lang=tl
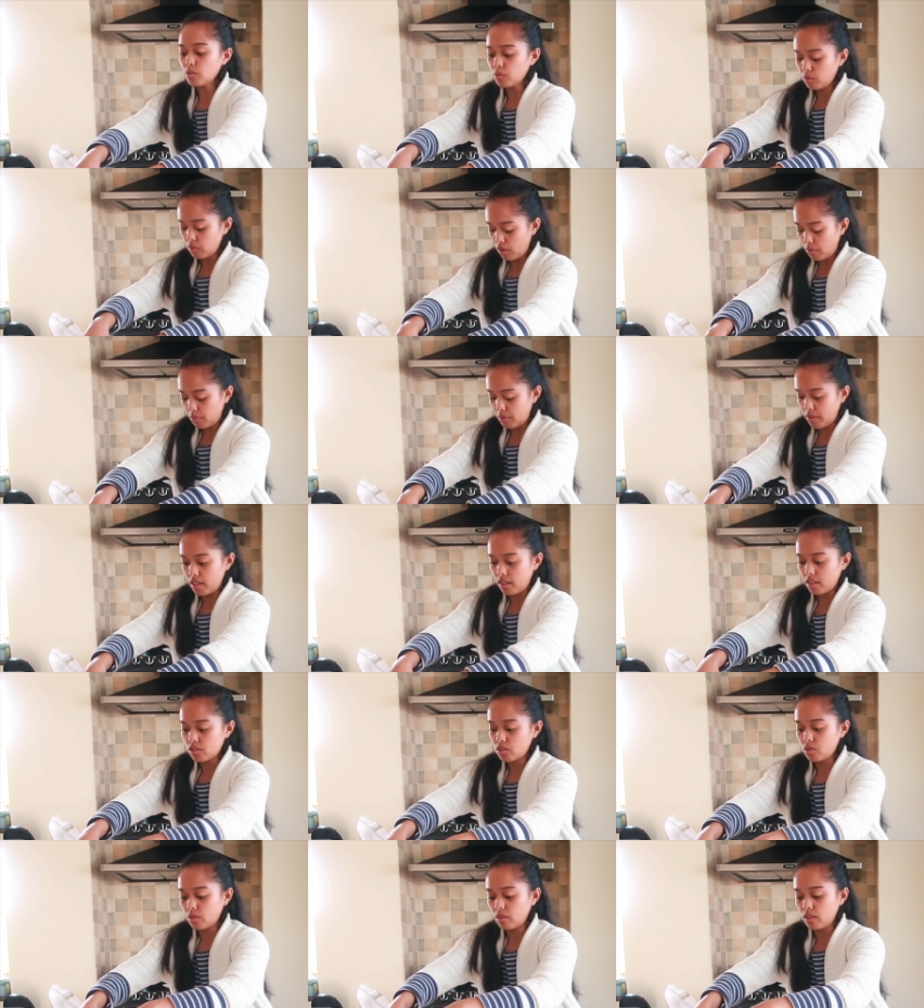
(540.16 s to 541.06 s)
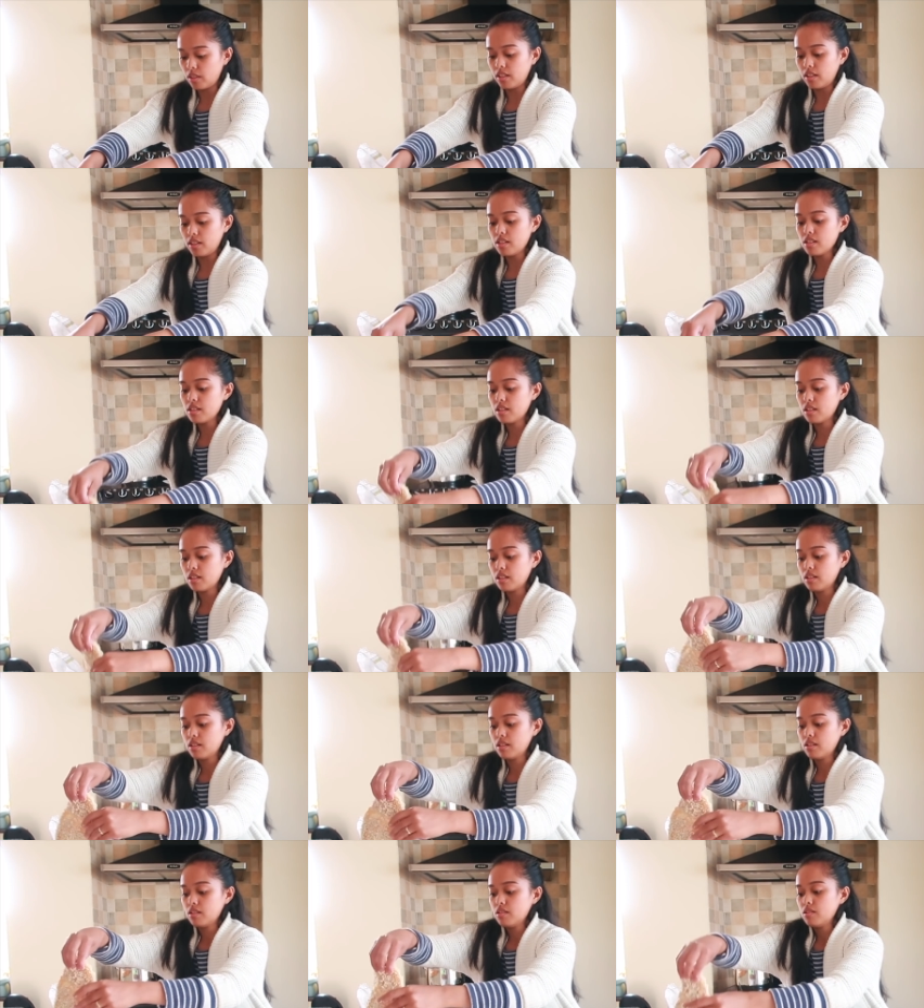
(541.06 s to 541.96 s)
itong gawin actually.
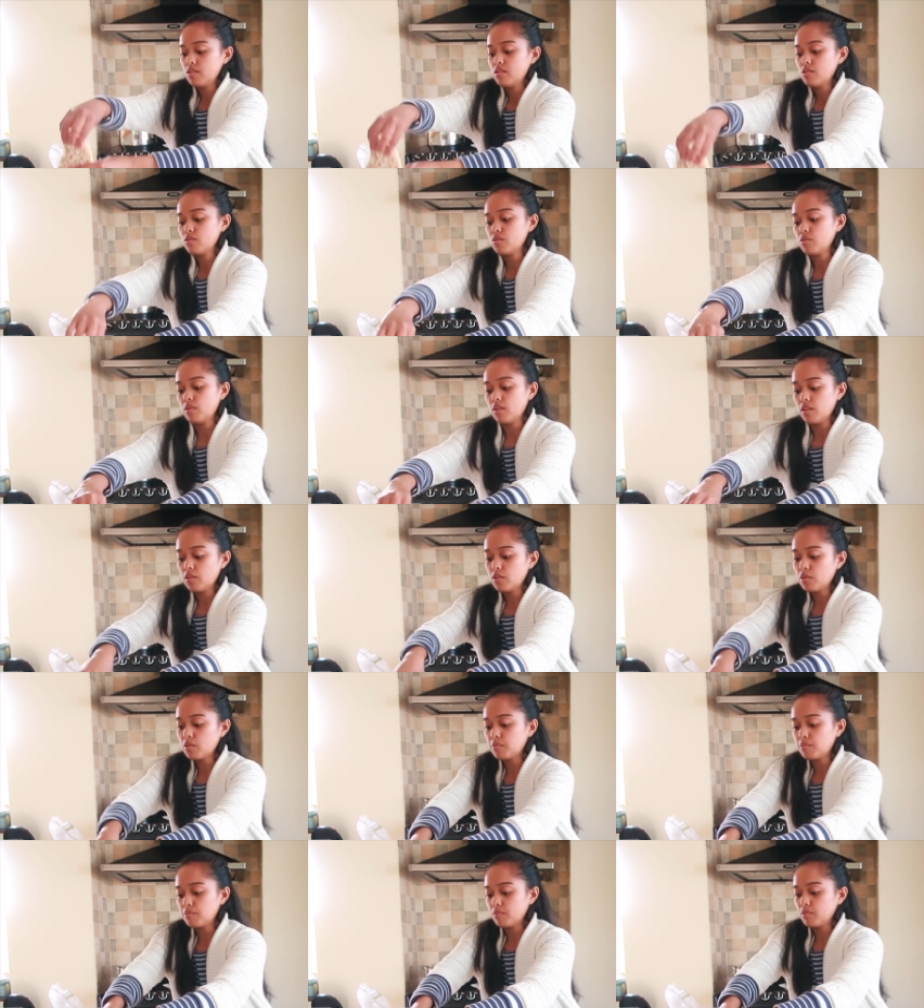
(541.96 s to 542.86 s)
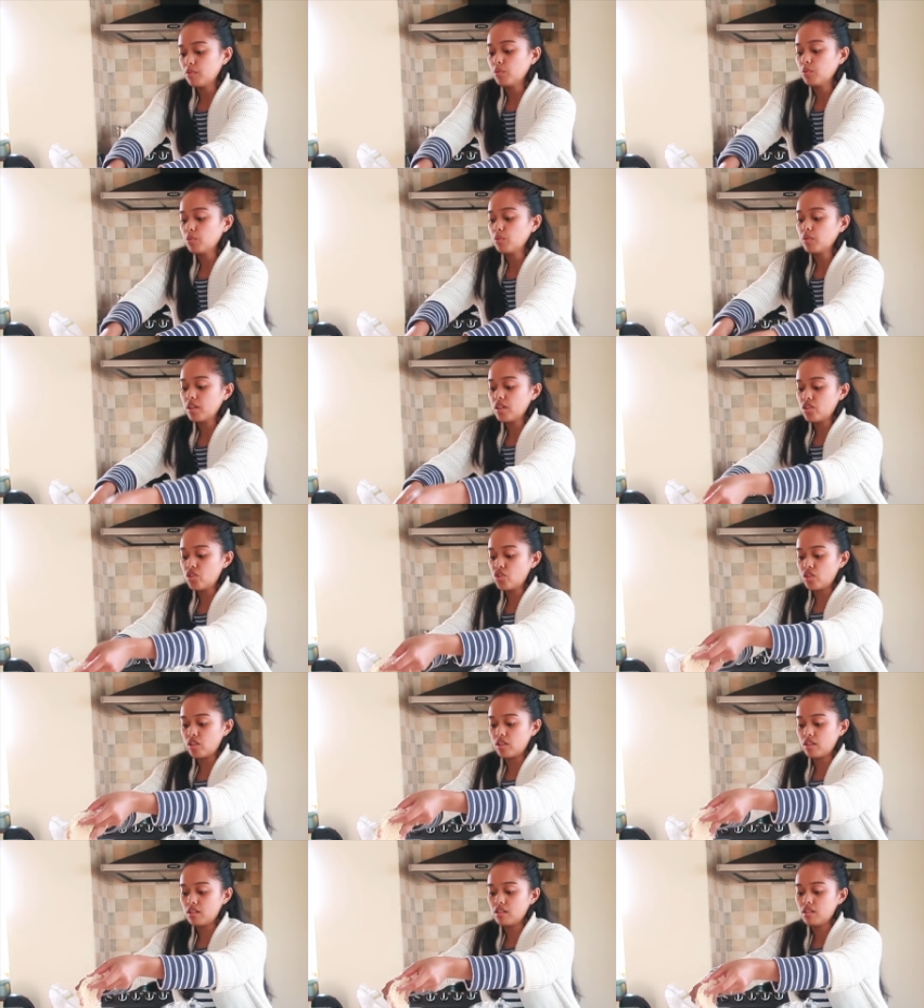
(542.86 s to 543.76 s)
So, I hope okay
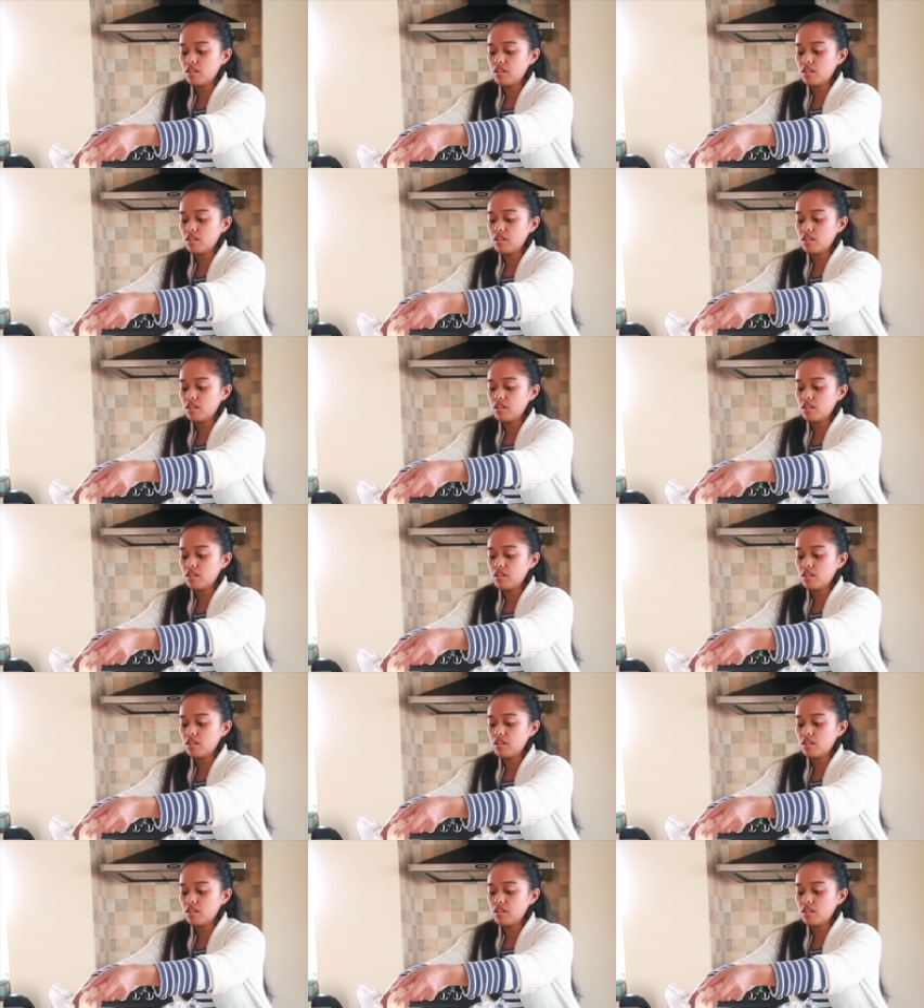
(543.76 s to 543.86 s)
siya.